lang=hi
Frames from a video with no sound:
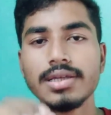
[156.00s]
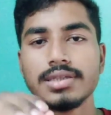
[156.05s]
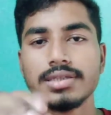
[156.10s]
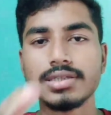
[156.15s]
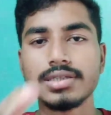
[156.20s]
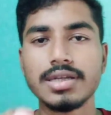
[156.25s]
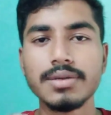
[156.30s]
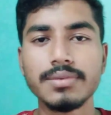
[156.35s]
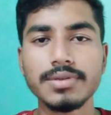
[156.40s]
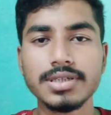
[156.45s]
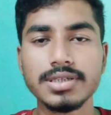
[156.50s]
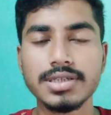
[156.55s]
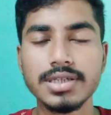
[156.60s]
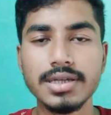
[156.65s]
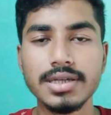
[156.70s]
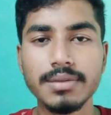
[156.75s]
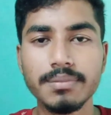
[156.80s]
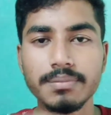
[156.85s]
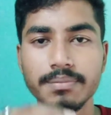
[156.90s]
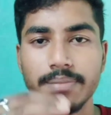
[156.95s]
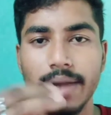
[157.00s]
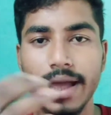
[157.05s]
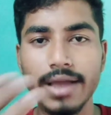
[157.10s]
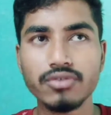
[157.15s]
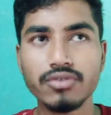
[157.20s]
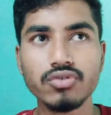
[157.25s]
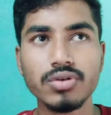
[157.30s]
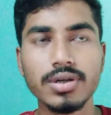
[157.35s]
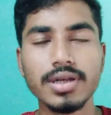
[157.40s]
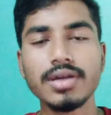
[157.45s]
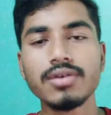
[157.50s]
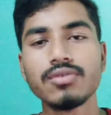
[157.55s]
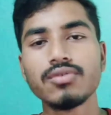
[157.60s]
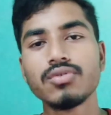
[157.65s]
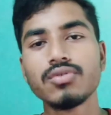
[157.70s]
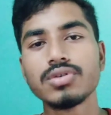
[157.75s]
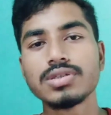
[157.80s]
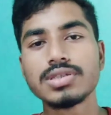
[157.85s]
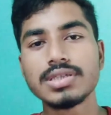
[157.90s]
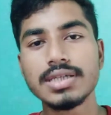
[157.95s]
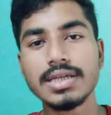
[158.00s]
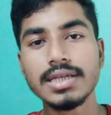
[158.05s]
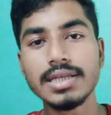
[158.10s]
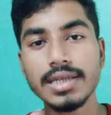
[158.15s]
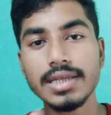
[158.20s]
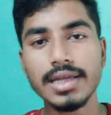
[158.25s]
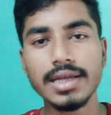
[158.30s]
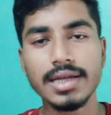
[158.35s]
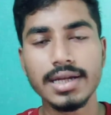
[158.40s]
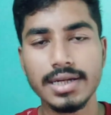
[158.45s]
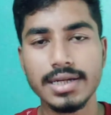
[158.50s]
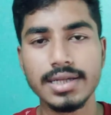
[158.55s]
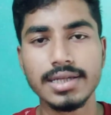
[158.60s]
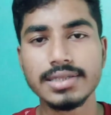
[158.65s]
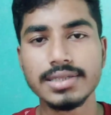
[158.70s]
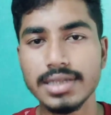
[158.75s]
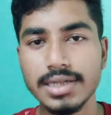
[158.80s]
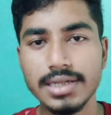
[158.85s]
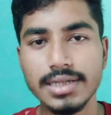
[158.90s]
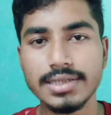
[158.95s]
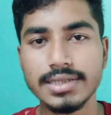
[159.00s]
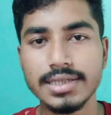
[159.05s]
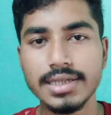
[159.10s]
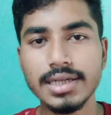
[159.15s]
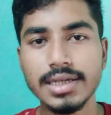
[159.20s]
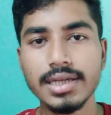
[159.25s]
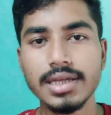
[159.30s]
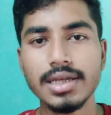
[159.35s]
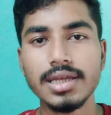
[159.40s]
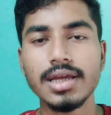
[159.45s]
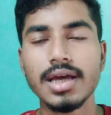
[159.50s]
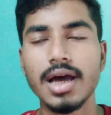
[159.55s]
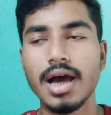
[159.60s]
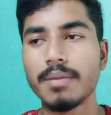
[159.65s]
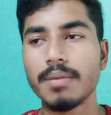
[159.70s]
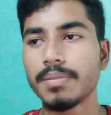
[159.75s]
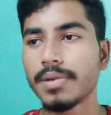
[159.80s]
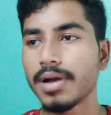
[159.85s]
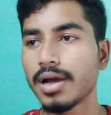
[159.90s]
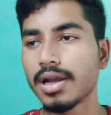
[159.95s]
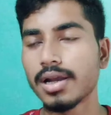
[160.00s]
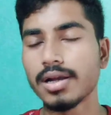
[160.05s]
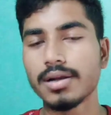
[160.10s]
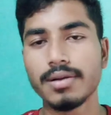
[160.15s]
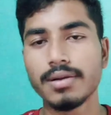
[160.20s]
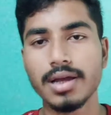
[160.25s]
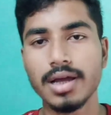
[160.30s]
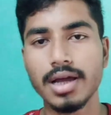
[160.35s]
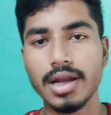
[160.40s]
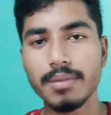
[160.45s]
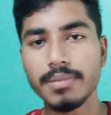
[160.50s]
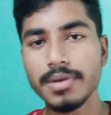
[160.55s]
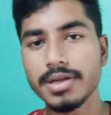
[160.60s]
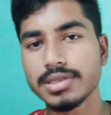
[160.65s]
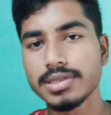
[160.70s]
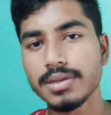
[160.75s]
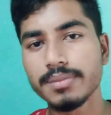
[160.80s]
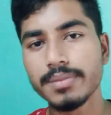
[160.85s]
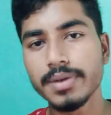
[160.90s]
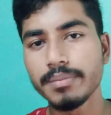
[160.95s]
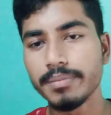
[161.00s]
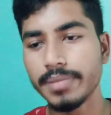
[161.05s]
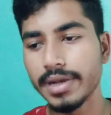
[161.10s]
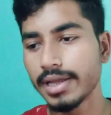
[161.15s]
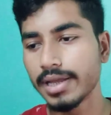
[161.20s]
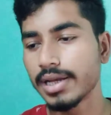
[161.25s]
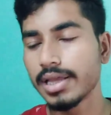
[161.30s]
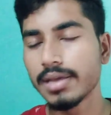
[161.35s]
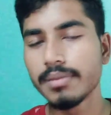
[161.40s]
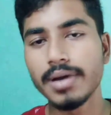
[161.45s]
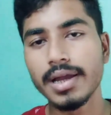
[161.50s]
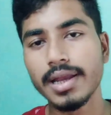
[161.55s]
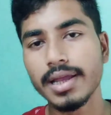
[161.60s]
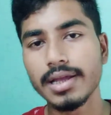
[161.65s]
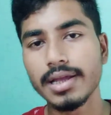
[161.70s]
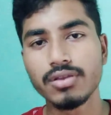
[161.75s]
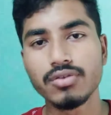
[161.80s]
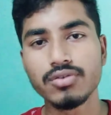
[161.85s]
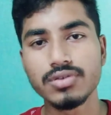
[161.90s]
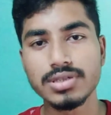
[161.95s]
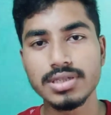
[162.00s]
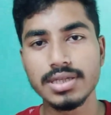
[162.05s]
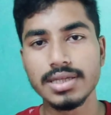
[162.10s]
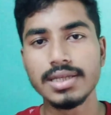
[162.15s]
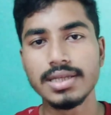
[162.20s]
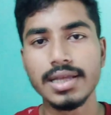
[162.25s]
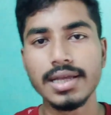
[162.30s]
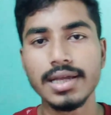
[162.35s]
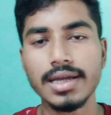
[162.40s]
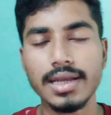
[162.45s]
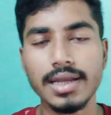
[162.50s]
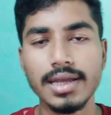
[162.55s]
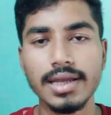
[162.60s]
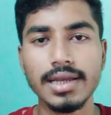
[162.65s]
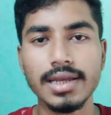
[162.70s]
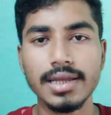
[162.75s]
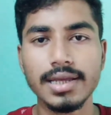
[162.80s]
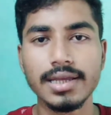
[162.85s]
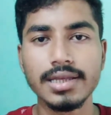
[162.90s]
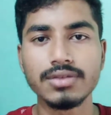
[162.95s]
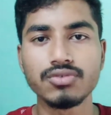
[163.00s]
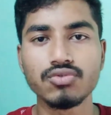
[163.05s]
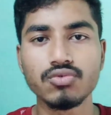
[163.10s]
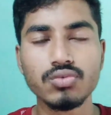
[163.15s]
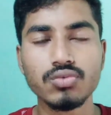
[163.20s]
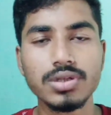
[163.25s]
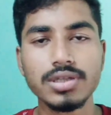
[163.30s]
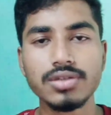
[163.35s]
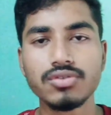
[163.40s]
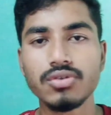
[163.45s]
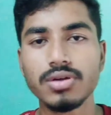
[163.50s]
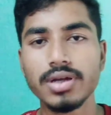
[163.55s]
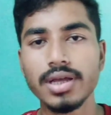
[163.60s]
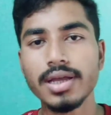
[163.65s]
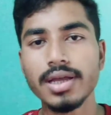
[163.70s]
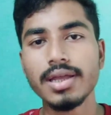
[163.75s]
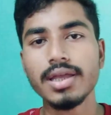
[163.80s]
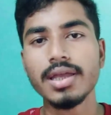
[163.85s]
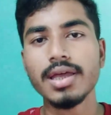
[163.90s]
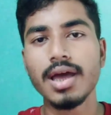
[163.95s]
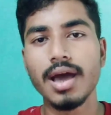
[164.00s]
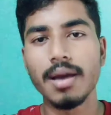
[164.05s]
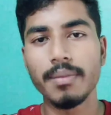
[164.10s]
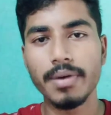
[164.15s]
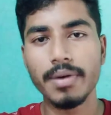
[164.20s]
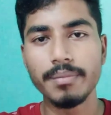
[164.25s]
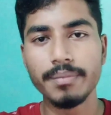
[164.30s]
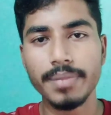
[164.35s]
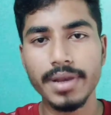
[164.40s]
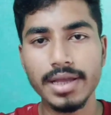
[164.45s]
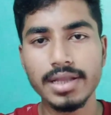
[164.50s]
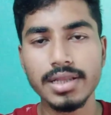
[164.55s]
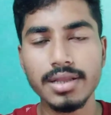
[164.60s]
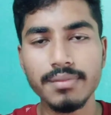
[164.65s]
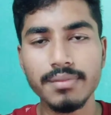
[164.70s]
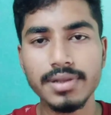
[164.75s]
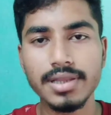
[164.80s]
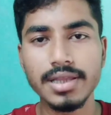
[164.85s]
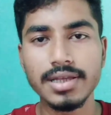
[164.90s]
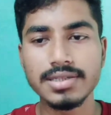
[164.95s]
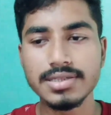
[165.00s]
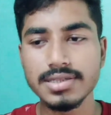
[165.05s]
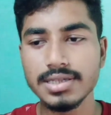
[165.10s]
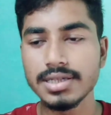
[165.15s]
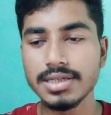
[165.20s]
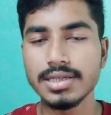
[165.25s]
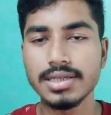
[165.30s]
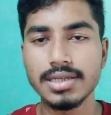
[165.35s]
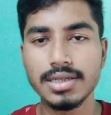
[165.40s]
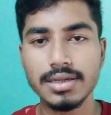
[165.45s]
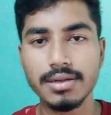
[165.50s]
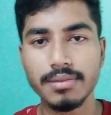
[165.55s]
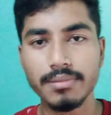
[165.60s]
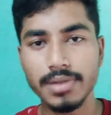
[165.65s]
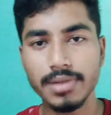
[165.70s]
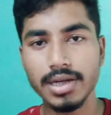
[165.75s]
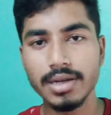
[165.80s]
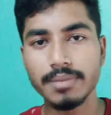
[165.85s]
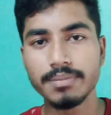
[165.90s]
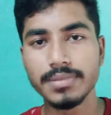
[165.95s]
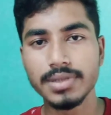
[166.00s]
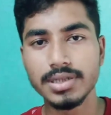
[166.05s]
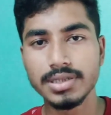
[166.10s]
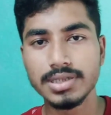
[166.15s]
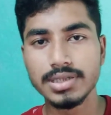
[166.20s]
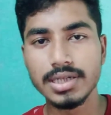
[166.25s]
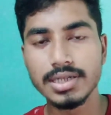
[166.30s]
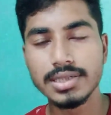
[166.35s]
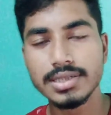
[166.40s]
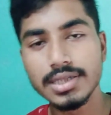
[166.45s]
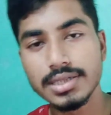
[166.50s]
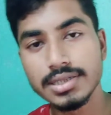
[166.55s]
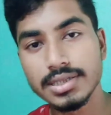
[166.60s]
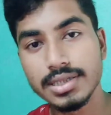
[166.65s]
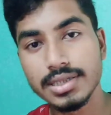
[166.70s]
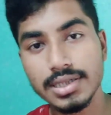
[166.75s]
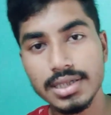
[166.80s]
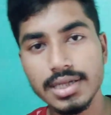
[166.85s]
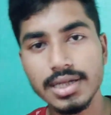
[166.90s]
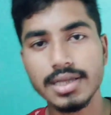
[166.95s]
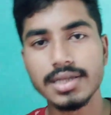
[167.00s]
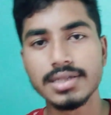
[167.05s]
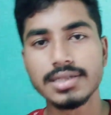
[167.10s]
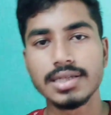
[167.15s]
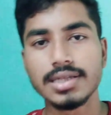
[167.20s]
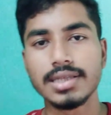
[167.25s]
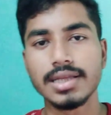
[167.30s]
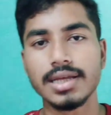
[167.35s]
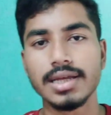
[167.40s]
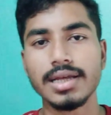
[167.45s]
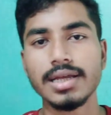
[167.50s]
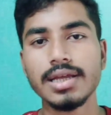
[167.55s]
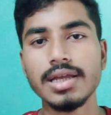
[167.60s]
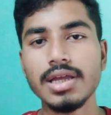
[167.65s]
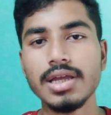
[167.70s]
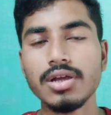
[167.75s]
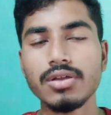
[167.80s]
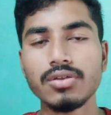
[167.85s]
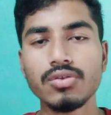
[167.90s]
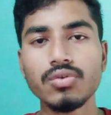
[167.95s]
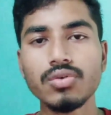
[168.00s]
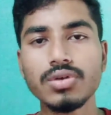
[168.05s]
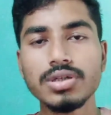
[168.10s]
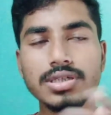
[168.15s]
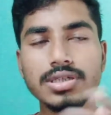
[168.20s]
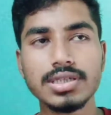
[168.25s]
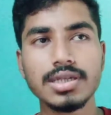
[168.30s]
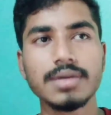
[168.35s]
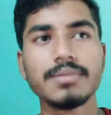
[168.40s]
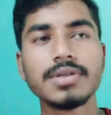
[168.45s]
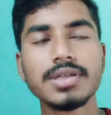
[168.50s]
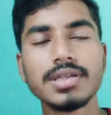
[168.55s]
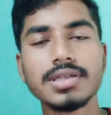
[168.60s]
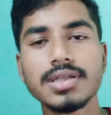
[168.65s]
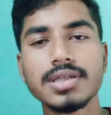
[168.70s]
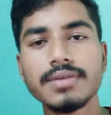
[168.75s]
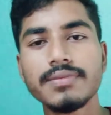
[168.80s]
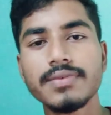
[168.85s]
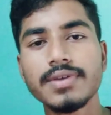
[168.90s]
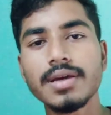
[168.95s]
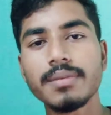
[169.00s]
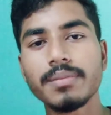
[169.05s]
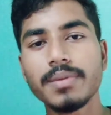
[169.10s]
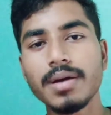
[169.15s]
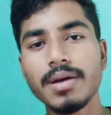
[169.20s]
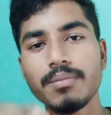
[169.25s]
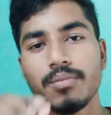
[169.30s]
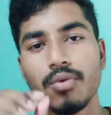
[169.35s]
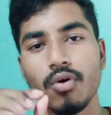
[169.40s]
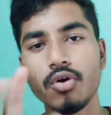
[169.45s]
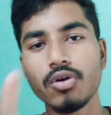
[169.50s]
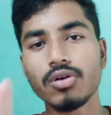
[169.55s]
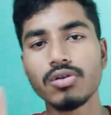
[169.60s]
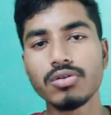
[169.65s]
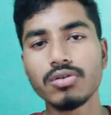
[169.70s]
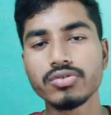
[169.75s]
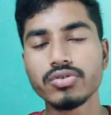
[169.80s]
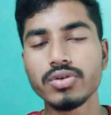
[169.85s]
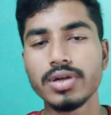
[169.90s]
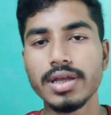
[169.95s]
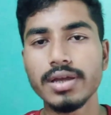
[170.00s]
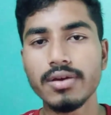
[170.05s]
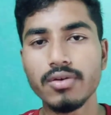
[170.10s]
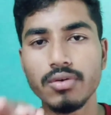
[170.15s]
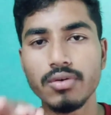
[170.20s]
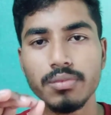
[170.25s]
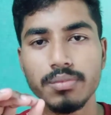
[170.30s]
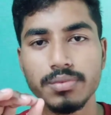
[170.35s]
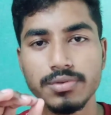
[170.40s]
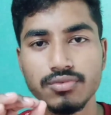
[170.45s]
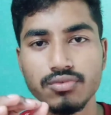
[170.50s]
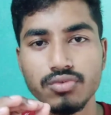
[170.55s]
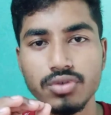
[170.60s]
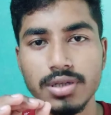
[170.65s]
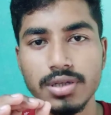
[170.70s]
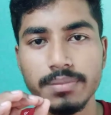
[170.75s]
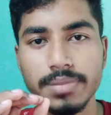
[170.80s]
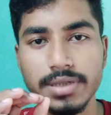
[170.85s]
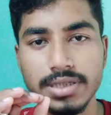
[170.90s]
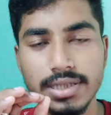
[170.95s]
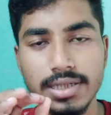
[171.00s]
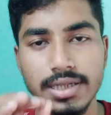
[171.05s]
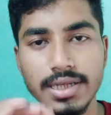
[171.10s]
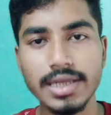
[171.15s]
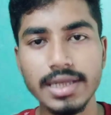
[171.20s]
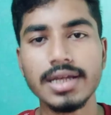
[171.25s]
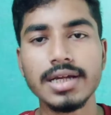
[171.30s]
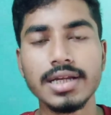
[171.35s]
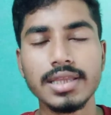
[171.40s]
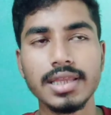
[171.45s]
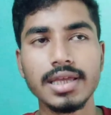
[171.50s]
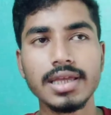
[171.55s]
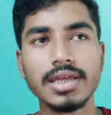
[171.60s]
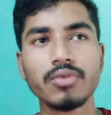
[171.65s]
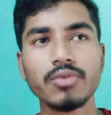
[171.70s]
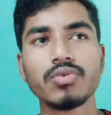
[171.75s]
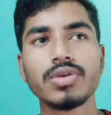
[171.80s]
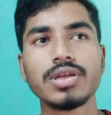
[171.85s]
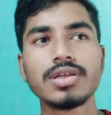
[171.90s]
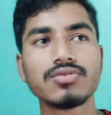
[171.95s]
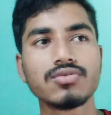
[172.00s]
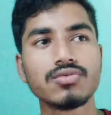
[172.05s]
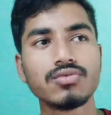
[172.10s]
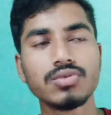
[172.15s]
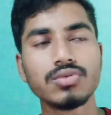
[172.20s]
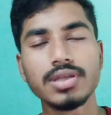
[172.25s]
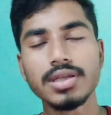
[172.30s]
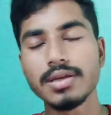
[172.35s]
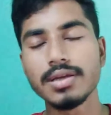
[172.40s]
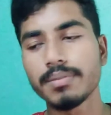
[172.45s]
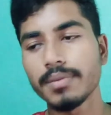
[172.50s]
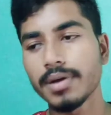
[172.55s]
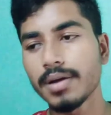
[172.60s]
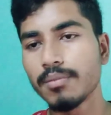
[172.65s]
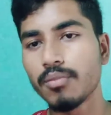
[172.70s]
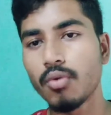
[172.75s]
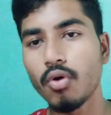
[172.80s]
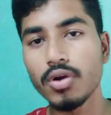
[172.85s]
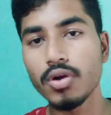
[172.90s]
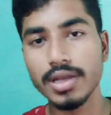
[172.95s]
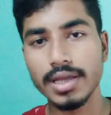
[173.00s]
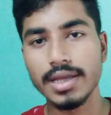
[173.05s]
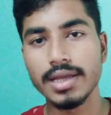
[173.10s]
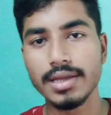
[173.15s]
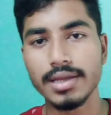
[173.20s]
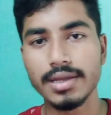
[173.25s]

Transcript: जिसकी वजह से बाइक जो है वो स्किड नहीं करते हैं जल्दी से आप खराब खराब रास्ता में ब्रेक नहीं मारेंगे तो स्किड नहीं करेंगे लेकिन स्कूटी जो है आपका ब्रेक दबाते स्किड मतलब जल्दी से स्किड करके जाते हैं तो इसके वजह से भी आपका बहुत लोग जो है वो स्कूटी पसंद नहीं करते क्योंकि स्कूटी आपका बहुत